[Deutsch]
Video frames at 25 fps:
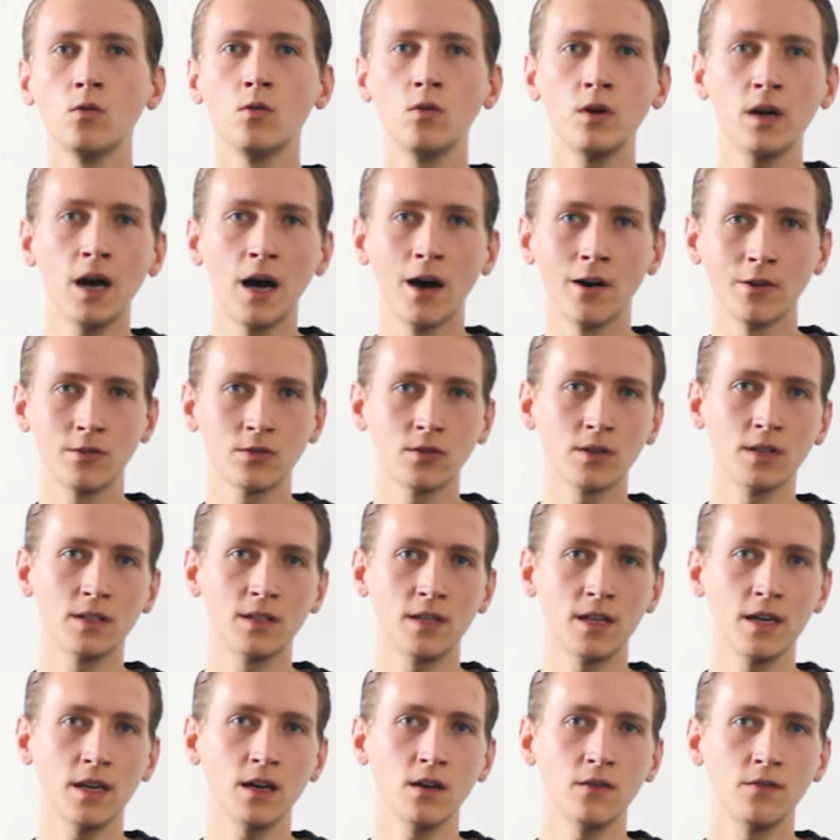oder
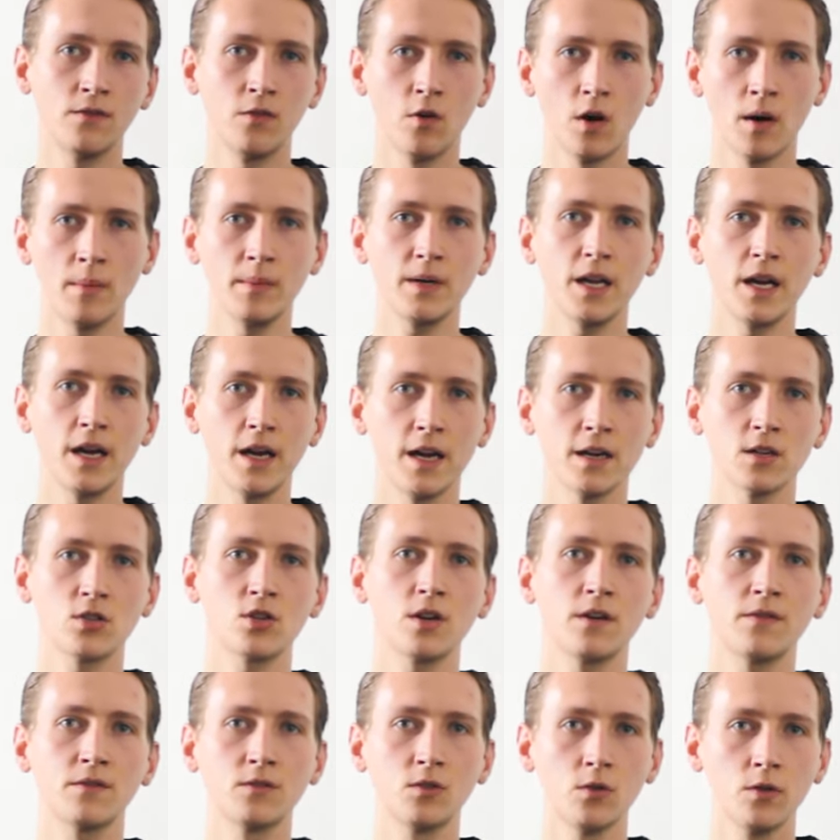autoritäre Formen der
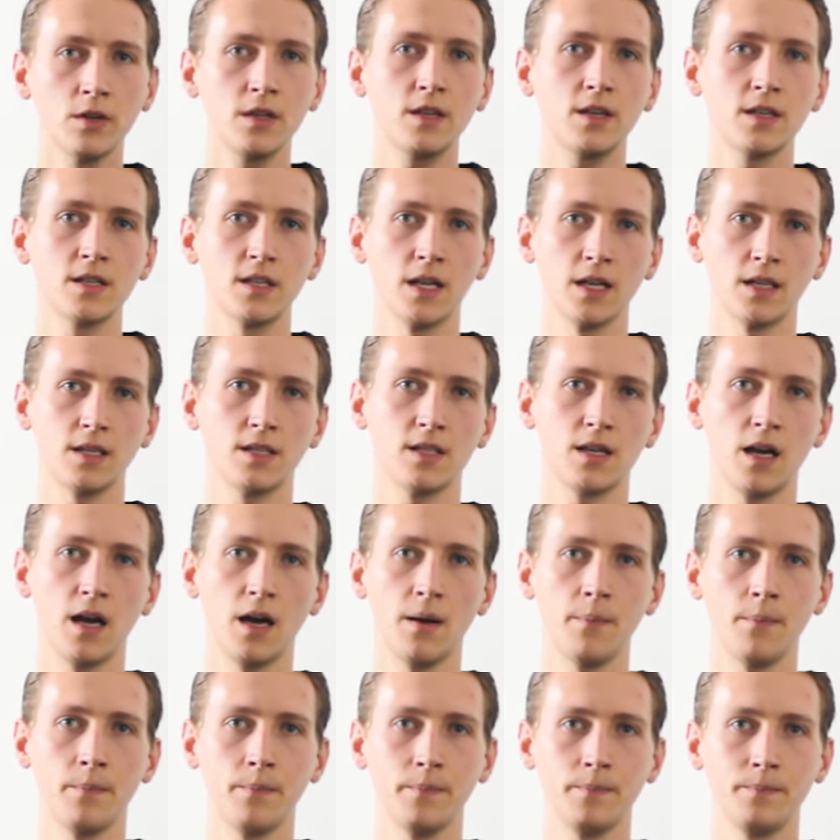Herrschaft durchgesetzt
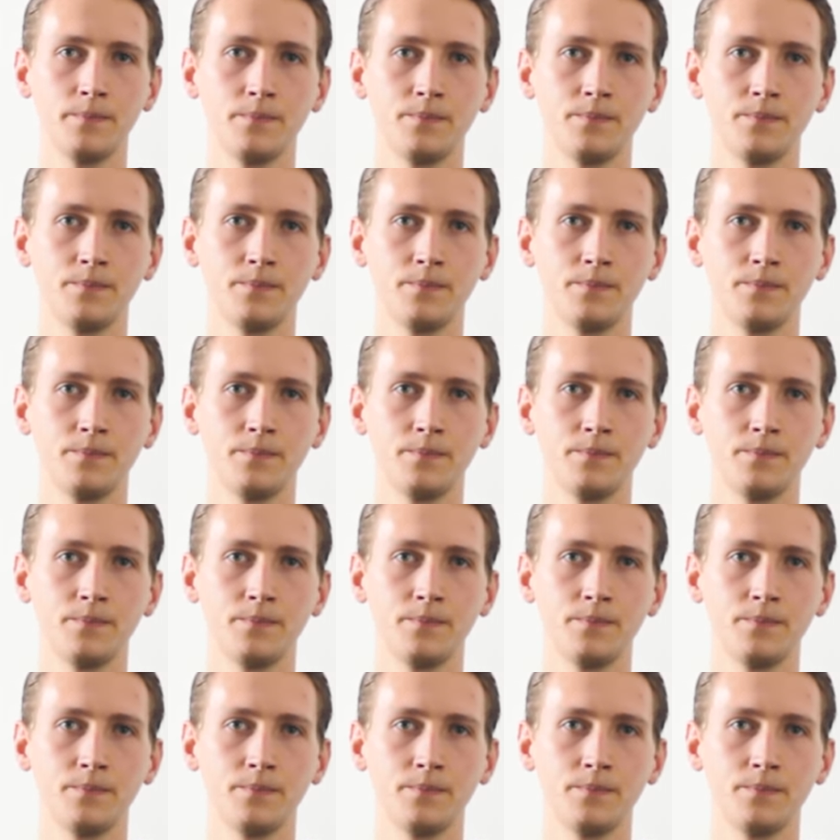haben.